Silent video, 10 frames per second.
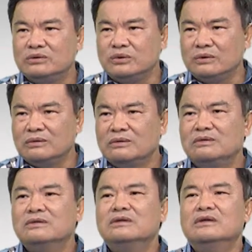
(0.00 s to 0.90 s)
作，
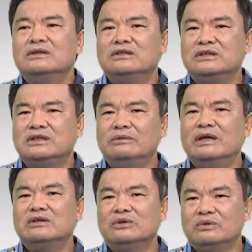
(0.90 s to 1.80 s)
则称为
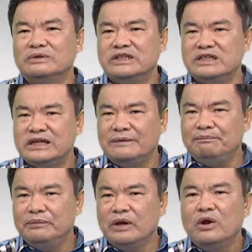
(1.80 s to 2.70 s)
操作期间；
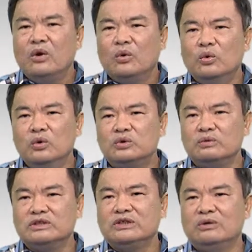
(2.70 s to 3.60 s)
如
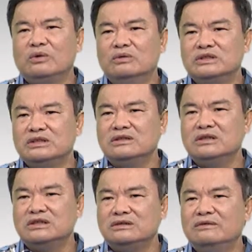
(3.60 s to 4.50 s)
属自动控制，
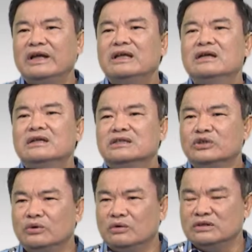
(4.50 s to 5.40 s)
则称为自
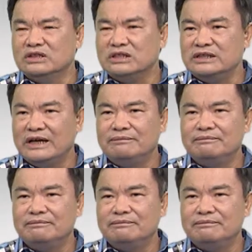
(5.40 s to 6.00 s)
动控制期间。